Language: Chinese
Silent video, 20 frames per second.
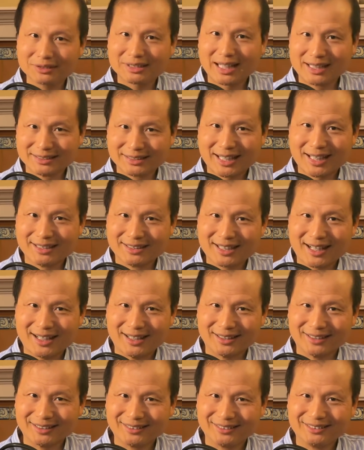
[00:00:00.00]
上战场
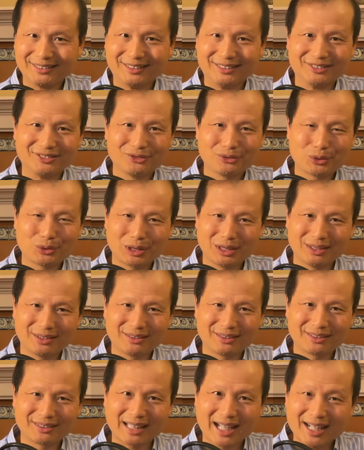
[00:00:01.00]
呃去
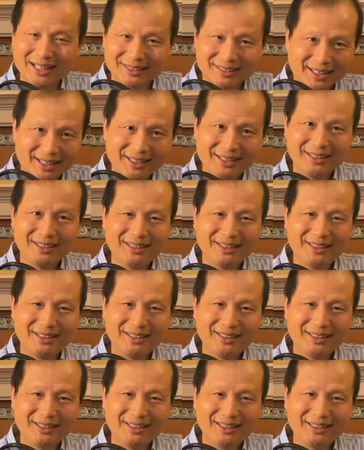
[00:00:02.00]
打的，